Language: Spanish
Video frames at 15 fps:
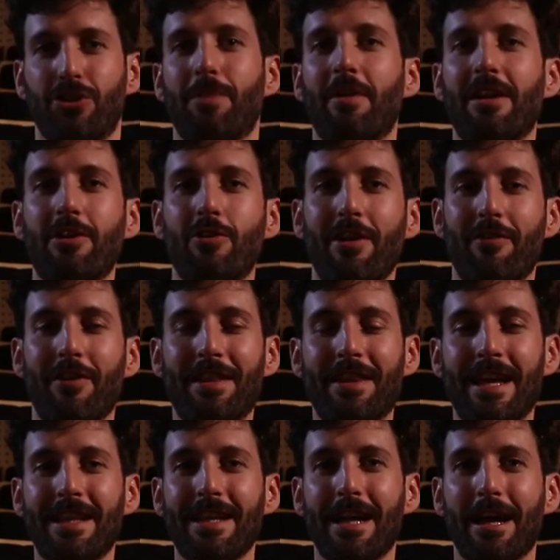Otra película
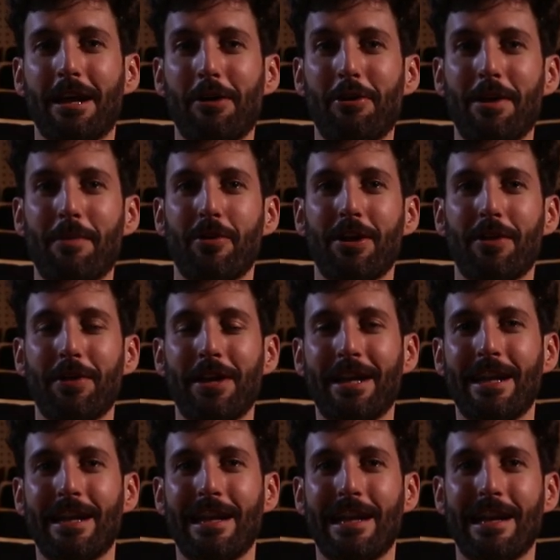fantástica que van a poder ver
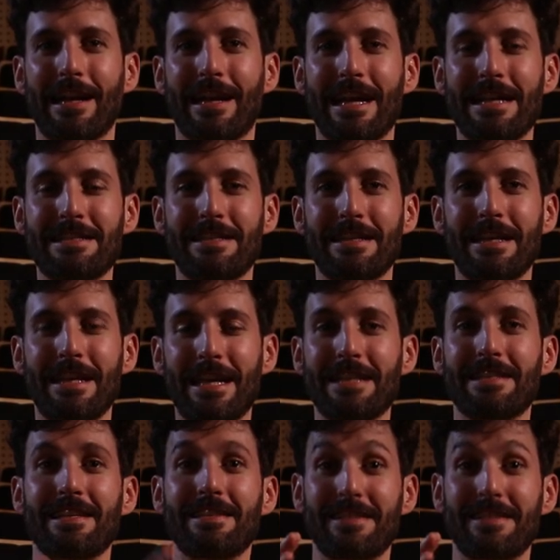en el Han Cine es